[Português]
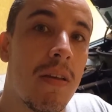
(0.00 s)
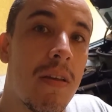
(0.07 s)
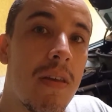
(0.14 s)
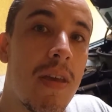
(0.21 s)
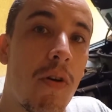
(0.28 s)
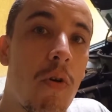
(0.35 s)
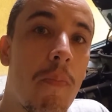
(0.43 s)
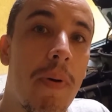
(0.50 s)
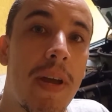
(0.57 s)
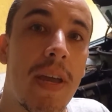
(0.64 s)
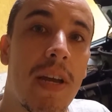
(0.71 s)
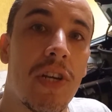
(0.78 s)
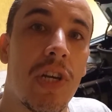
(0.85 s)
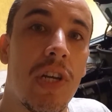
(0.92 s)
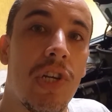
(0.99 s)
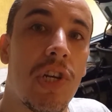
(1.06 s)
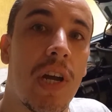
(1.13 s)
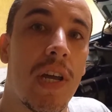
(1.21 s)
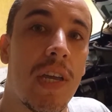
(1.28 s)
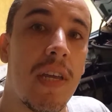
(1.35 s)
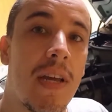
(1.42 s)
e acompanhe a gente
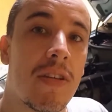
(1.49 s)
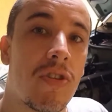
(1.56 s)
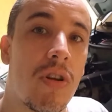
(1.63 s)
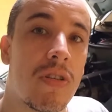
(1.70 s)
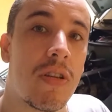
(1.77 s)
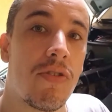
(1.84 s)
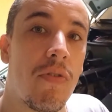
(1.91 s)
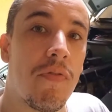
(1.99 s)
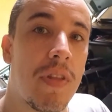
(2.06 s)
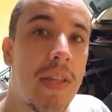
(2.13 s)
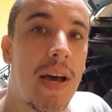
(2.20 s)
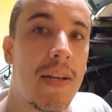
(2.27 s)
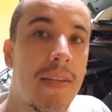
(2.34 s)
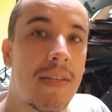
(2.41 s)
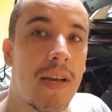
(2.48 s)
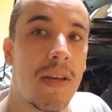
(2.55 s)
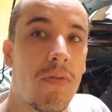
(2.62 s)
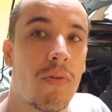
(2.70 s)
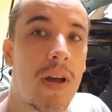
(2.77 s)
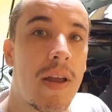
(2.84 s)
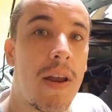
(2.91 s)
aí nas nossas novidades aí
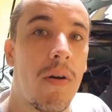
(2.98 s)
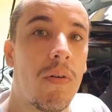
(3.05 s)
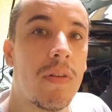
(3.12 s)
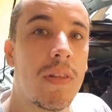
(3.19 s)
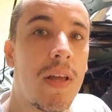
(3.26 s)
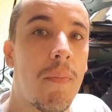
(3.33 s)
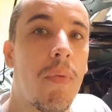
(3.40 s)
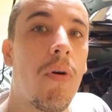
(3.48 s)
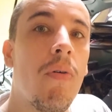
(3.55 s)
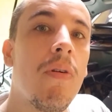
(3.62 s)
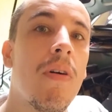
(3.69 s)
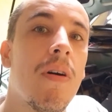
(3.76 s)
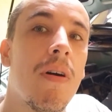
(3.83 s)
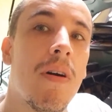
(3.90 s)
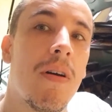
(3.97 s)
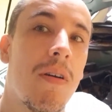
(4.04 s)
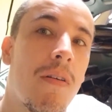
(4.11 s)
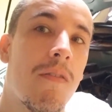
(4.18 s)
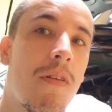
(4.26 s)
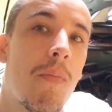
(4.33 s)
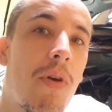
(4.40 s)
do canal, tá bom?
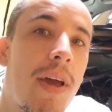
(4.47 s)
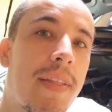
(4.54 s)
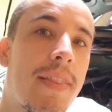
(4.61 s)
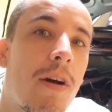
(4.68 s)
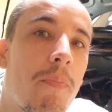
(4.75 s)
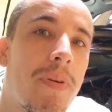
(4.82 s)
Vamos lá então,